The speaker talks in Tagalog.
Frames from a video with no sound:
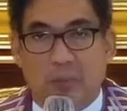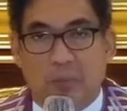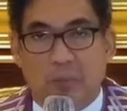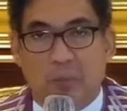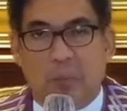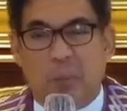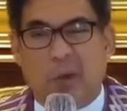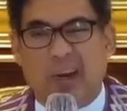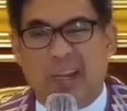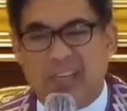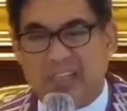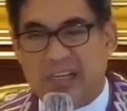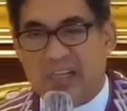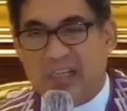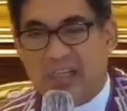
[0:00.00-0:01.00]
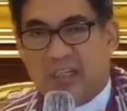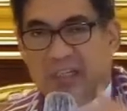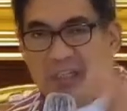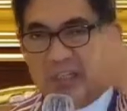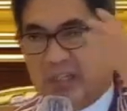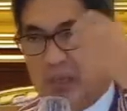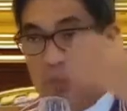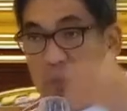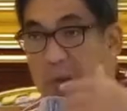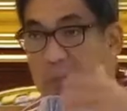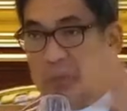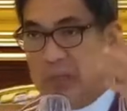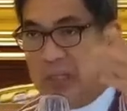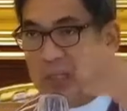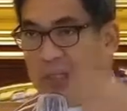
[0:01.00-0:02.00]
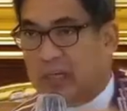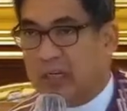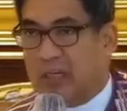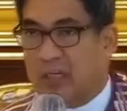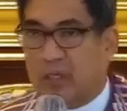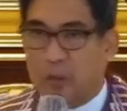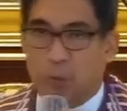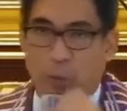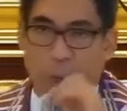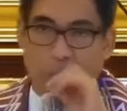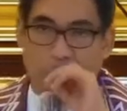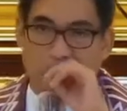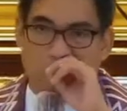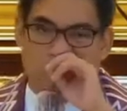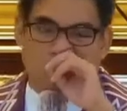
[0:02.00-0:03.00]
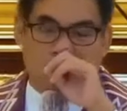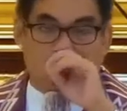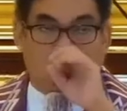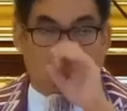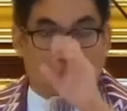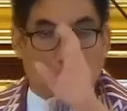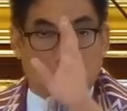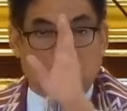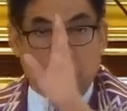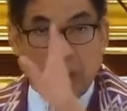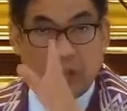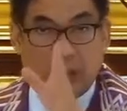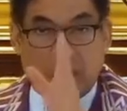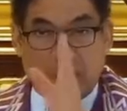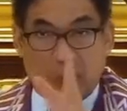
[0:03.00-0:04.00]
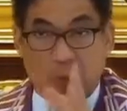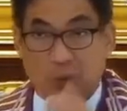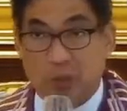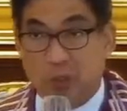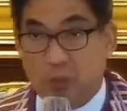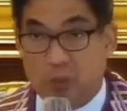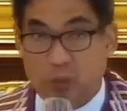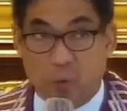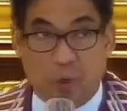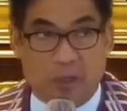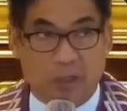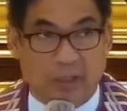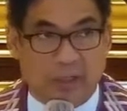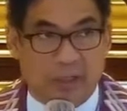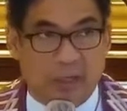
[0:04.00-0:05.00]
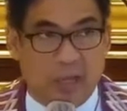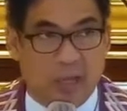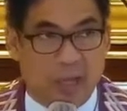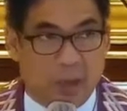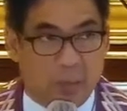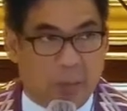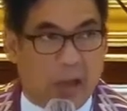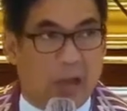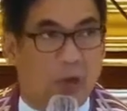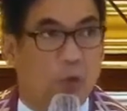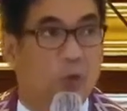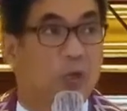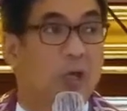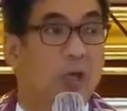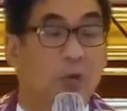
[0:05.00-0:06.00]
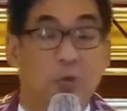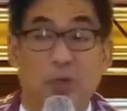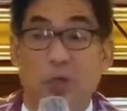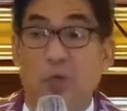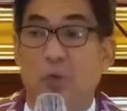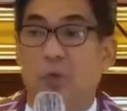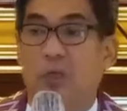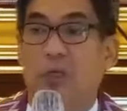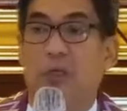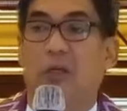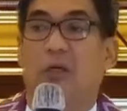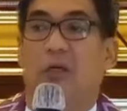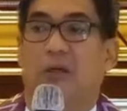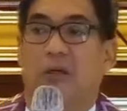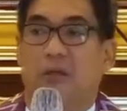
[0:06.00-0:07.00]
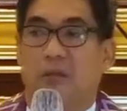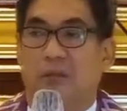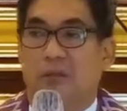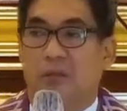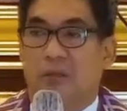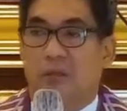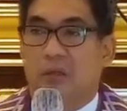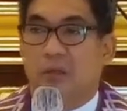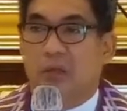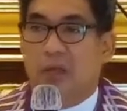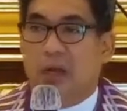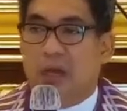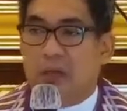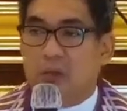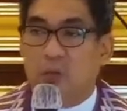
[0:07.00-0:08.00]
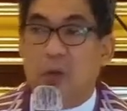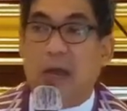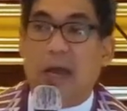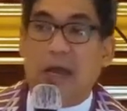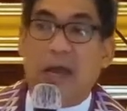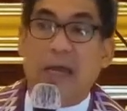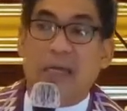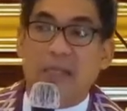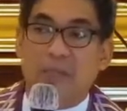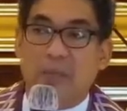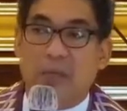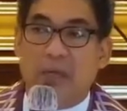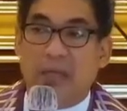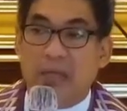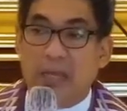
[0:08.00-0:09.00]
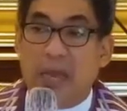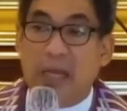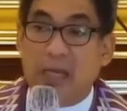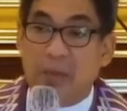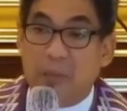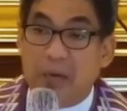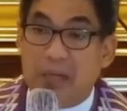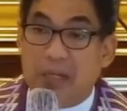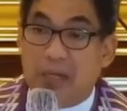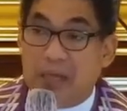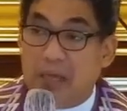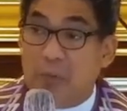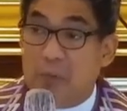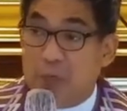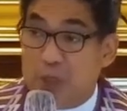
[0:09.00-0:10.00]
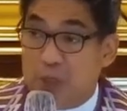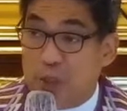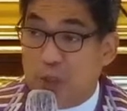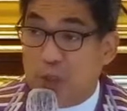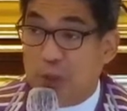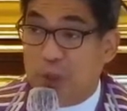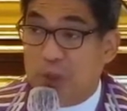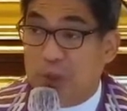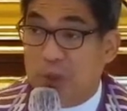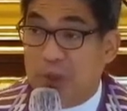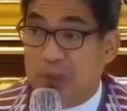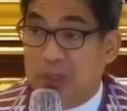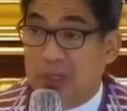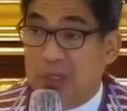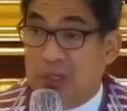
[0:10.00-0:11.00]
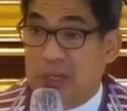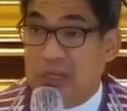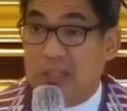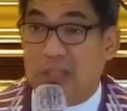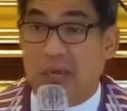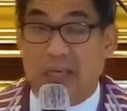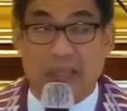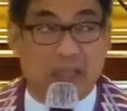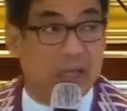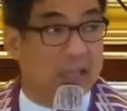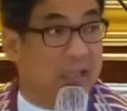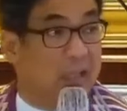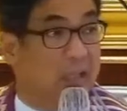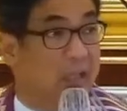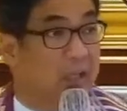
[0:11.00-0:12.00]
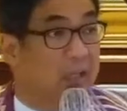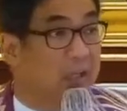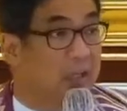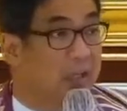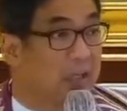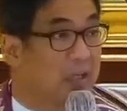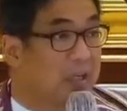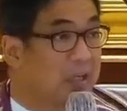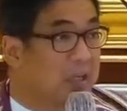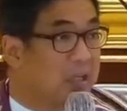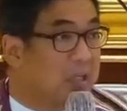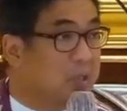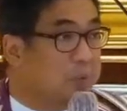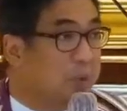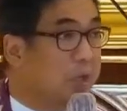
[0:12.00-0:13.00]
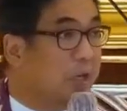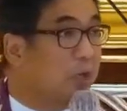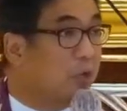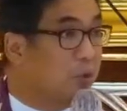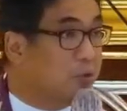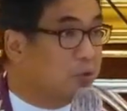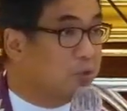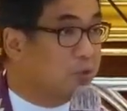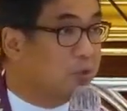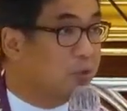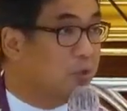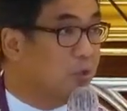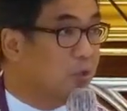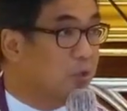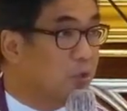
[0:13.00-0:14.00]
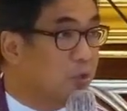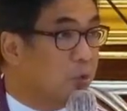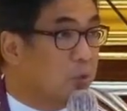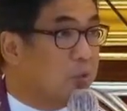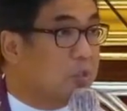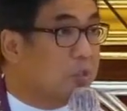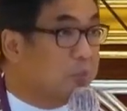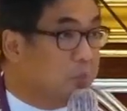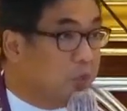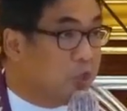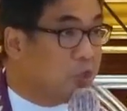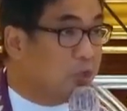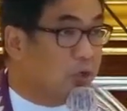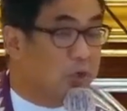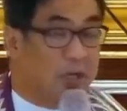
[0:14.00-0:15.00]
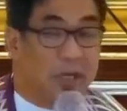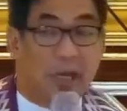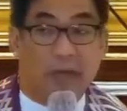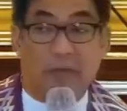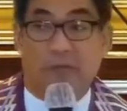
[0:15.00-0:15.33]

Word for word: Paray sa Diya, impamandatang ng Gino. Oita nung ninuyuan, baluna nung ninuiya, at nung akakit me, ya naman yung kayang mission His identity is very close to his mission in life.